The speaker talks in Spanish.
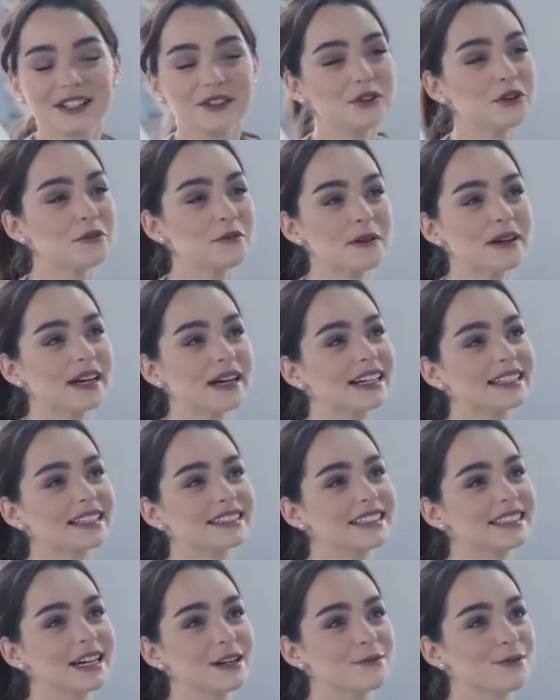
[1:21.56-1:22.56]
Seguro me va a
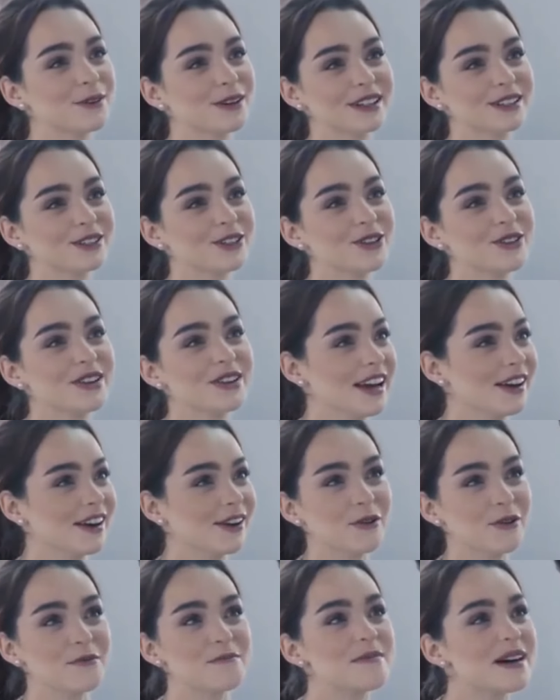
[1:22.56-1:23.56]
encantar porque soy una
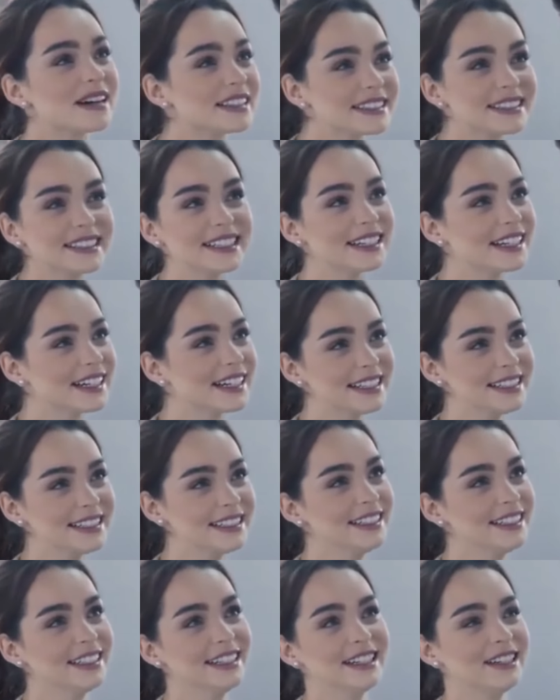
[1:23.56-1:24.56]
romántica
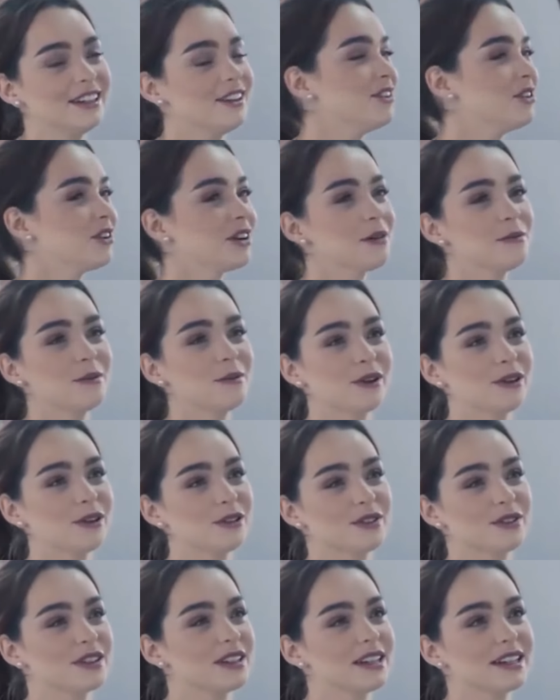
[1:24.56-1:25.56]
loca por los
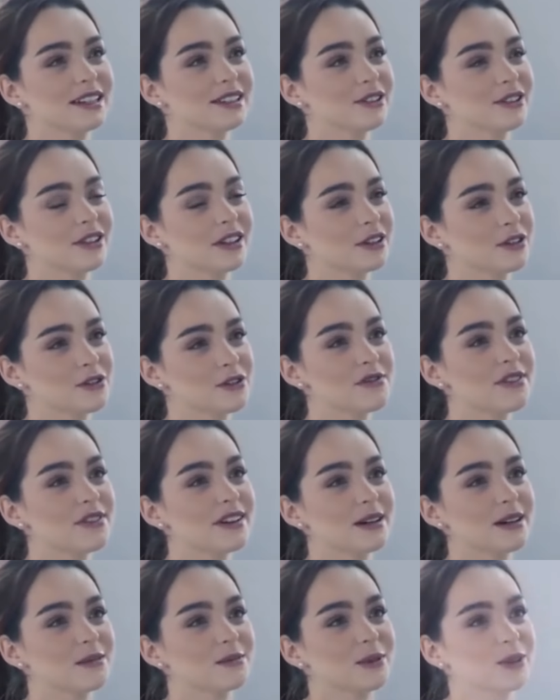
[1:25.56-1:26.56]
finales donde triunfa
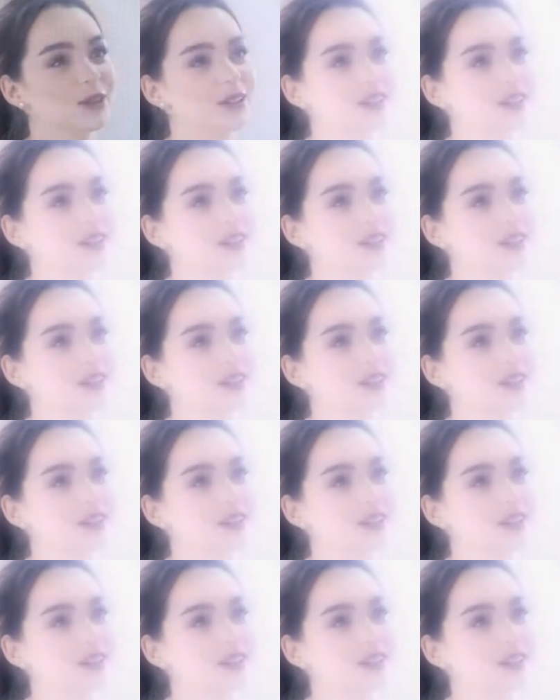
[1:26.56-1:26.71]
el amor.